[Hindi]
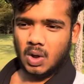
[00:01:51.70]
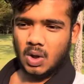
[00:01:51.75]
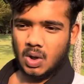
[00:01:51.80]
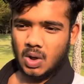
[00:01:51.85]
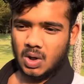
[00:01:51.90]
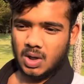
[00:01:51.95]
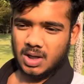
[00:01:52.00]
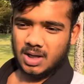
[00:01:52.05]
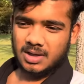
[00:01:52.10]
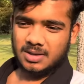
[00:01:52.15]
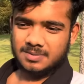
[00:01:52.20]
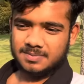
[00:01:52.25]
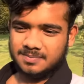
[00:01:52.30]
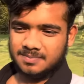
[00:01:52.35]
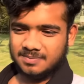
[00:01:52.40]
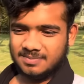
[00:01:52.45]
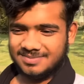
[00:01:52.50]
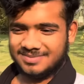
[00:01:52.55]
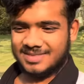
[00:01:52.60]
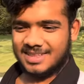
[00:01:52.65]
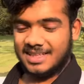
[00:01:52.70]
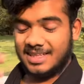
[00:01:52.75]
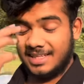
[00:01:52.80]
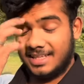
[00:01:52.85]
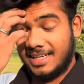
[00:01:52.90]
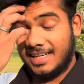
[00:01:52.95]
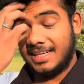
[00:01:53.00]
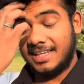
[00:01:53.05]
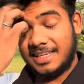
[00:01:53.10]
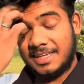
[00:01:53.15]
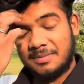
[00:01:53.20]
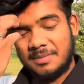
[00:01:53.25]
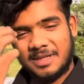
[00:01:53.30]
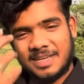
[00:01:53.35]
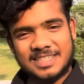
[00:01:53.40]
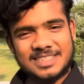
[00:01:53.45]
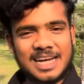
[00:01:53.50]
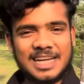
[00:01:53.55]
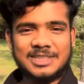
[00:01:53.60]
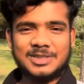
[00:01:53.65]
और ये नहीं कि
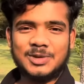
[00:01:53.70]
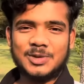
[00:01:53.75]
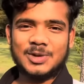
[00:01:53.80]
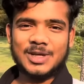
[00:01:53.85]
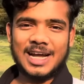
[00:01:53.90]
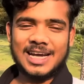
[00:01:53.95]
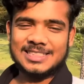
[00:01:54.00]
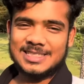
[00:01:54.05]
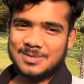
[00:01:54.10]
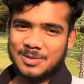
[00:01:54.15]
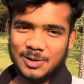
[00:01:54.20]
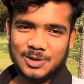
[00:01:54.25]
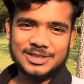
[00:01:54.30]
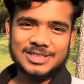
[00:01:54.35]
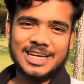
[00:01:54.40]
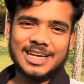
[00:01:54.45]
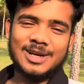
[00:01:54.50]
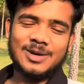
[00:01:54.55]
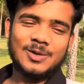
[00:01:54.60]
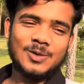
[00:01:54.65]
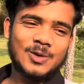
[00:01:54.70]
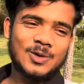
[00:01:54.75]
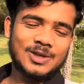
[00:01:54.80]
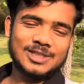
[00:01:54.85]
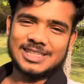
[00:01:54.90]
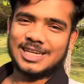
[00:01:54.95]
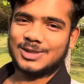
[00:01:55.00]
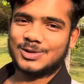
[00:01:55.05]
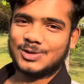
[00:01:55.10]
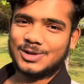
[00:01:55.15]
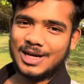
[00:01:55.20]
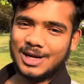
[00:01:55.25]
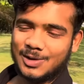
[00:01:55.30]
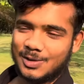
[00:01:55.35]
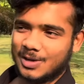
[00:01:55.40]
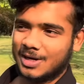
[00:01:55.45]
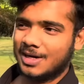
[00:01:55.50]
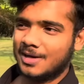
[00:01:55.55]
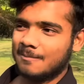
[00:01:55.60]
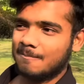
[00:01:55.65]
मेरे साथ ही हो रहा है ऐसा बहुत सारे लोगों के साथ हो रहा
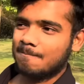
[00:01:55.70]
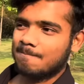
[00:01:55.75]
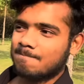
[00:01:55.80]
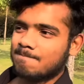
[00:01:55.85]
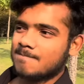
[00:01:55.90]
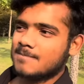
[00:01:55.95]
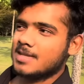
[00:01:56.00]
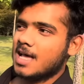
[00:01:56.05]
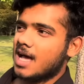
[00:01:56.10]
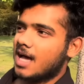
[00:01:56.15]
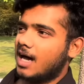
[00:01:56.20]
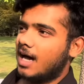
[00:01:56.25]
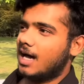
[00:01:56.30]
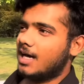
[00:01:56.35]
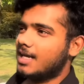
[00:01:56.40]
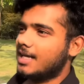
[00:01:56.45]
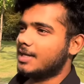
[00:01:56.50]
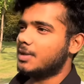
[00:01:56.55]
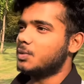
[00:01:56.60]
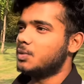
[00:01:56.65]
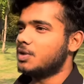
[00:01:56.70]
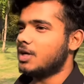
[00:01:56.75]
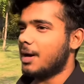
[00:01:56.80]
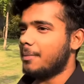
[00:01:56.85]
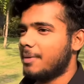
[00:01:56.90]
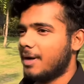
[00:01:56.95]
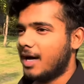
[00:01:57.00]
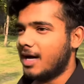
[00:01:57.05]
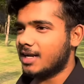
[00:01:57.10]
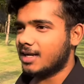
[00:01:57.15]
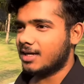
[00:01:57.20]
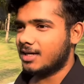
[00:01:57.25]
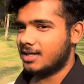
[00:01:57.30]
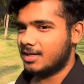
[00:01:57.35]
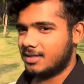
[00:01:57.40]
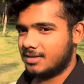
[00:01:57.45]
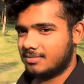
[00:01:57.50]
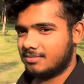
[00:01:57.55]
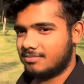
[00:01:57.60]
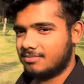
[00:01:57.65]
होगा हालांकि उनका प्यार
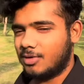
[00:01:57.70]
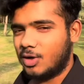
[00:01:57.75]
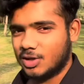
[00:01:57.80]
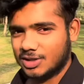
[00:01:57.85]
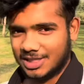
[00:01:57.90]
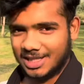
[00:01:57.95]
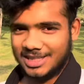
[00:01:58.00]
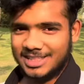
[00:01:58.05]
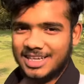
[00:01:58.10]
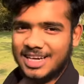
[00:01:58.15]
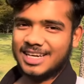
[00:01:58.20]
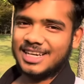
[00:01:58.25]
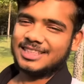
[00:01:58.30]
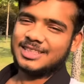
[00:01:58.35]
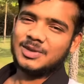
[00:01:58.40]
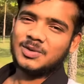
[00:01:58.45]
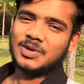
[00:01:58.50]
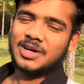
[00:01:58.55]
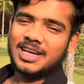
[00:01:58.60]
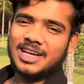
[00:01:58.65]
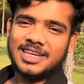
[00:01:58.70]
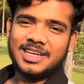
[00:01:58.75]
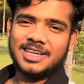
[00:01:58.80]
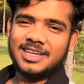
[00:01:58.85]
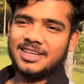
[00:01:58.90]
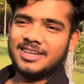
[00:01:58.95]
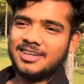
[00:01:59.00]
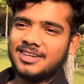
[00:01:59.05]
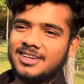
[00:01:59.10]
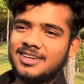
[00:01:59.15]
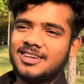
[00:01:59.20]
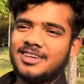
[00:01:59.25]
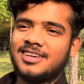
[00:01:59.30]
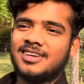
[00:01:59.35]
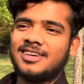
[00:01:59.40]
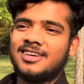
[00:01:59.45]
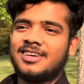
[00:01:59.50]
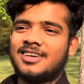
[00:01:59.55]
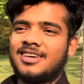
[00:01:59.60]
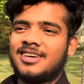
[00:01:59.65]
बहुत जल्दी आ जाता होगा लेकिन
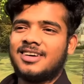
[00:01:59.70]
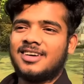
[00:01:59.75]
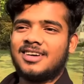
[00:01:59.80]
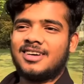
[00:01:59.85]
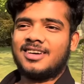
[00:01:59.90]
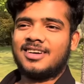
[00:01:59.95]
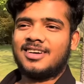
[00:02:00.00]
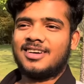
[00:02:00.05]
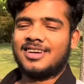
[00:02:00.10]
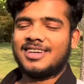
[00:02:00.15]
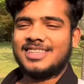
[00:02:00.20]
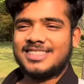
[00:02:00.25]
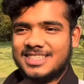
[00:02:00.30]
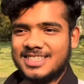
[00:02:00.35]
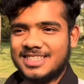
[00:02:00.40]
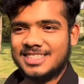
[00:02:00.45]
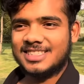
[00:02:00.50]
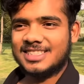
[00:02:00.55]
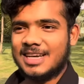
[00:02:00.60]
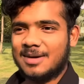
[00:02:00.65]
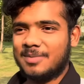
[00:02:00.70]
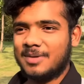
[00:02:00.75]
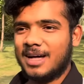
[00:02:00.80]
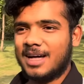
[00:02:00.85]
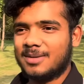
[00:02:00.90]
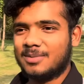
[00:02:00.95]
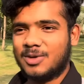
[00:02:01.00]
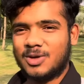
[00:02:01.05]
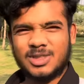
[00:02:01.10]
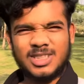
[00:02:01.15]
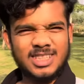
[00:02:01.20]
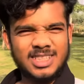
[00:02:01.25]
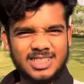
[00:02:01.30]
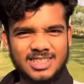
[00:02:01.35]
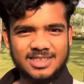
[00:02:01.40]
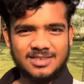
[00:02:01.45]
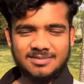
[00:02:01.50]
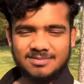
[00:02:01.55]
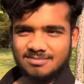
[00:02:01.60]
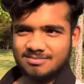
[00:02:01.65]
किसी किसी का प्यार बहुत ही
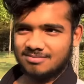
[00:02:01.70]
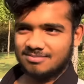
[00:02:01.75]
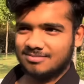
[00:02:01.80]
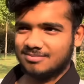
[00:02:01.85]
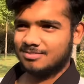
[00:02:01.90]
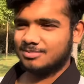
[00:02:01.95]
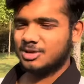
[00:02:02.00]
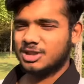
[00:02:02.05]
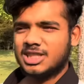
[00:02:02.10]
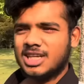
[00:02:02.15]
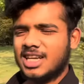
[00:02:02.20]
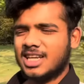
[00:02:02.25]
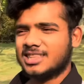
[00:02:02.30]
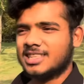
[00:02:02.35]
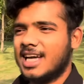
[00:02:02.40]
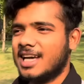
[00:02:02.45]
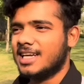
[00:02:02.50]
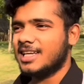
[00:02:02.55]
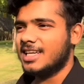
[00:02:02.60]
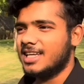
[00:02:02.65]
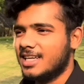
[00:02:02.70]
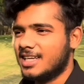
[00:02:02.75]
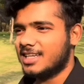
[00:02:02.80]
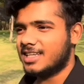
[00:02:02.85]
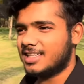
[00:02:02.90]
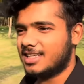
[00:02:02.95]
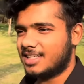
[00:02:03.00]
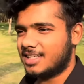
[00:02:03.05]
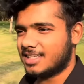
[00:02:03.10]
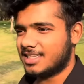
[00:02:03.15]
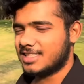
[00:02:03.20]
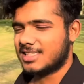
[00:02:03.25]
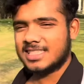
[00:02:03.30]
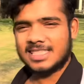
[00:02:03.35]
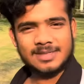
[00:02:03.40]
मुझे लगता है कि किसी